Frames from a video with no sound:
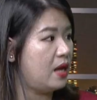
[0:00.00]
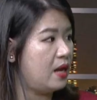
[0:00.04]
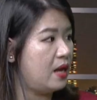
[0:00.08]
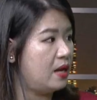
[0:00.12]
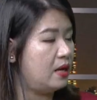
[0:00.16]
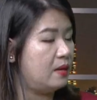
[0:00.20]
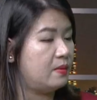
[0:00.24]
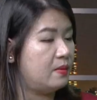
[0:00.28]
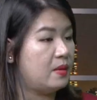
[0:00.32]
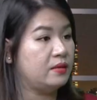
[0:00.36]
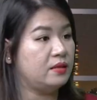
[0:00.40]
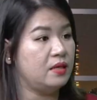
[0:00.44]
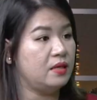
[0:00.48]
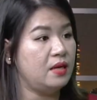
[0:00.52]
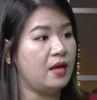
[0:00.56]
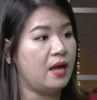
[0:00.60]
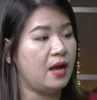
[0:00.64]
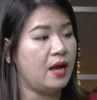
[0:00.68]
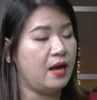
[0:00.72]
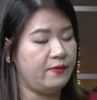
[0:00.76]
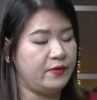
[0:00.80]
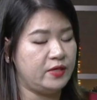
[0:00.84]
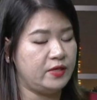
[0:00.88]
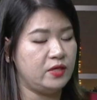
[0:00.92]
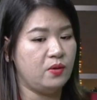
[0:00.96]
làm rất là
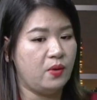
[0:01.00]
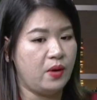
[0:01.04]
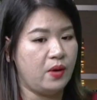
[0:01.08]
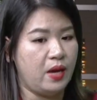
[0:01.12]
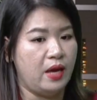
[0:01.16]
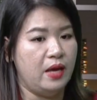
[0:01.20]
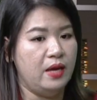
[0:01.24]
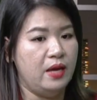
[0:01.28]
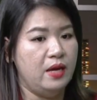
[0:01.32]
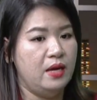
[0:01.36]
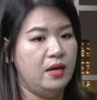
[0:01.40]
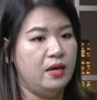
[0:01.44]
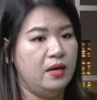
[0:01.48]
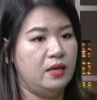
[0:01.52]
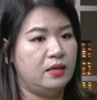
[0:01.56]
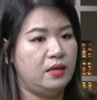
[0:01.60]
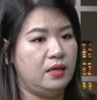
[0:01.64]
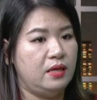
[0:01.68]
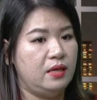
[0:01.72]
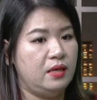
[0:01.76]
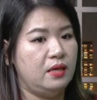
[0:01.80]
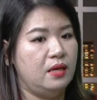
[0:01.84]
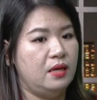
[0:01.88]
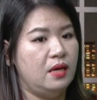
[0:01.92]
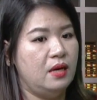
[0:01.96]
hại về sức khỏe
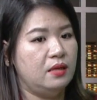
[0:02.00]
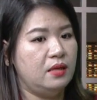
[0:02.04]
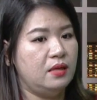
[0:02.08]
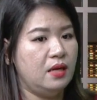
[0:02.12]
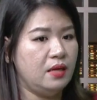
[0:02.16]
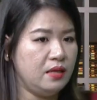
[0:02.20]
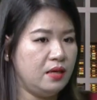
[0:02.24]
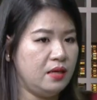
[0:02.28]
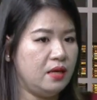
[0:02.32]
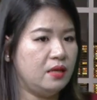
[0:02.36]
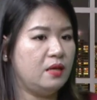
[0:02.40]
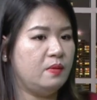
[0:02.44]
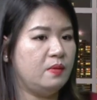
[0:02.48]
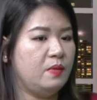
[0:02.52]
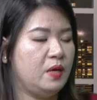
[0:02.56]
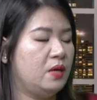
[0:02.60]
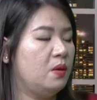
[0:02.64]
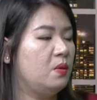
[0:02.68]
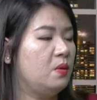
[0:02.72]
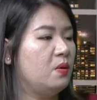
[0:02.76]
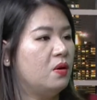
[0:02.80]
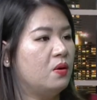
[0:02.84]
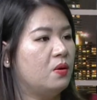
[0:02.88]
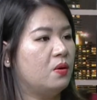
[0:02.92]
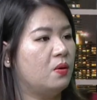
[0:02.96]
thì tất nhiên thì mình
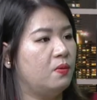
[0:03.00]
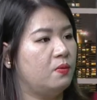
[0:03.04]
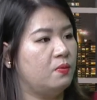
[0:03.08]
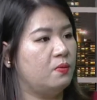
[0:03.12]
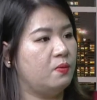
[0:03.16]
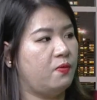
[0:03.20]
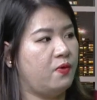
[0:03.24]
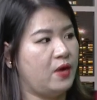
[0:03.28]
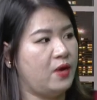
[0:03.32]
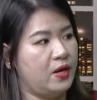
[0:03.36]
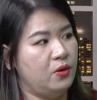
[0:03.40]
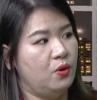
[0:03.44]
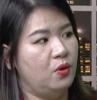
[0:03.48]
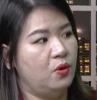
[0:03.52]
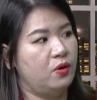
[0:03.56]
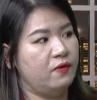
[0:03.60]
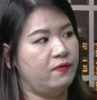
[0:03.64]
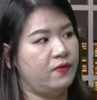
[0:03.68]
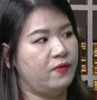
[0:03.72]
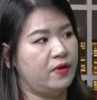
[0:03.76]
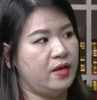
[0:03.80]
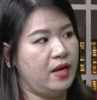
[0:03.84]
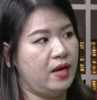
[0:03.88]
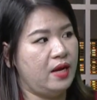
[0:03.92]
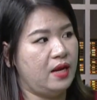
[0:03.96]
không có cũng phản đối cái
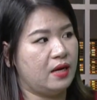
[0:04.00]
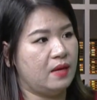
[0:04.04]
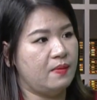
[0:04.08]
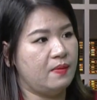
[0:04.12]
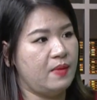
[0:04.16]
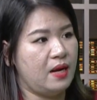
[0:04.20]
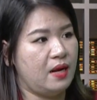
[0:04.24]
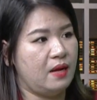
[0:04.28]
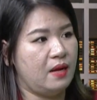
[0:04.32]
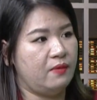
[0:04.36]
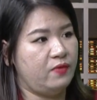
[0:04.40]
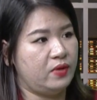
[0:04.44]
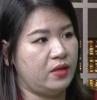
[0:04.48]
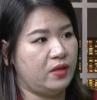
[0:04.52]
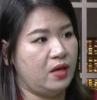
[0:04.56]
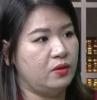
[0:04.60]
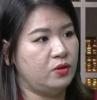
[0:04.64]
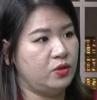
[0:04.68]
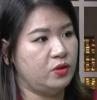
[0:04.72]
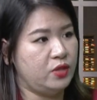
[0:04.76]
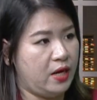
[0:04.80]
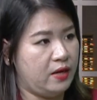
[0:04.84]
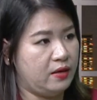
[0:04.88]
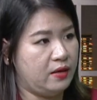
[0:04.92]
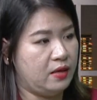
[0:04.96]
vấn đề là các bạn làm việc theo
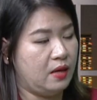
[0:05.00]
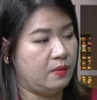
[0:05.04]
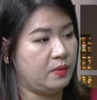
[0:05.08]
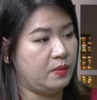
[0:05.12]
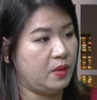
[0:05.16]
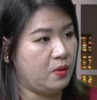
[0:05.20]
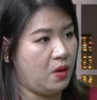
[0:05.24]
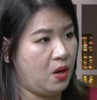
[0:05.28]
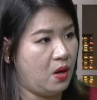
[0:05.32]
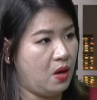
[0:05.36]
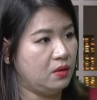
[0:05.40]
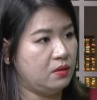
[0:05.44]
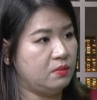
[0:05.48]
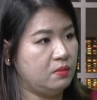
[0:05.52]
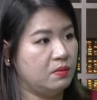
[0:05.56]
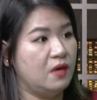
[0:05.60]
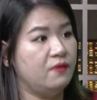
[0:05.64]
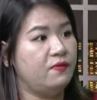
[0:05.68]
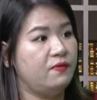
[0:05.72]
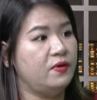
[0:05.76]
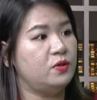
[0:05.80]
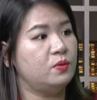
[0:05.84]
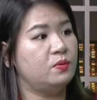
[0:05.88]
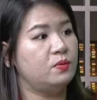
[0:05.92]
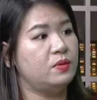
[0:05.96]
trend làm theo hot
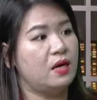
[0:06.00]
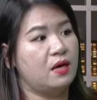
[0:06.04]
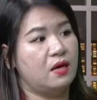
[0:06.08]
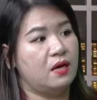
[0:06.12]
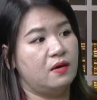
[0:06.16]
bởi vì chúng ta cần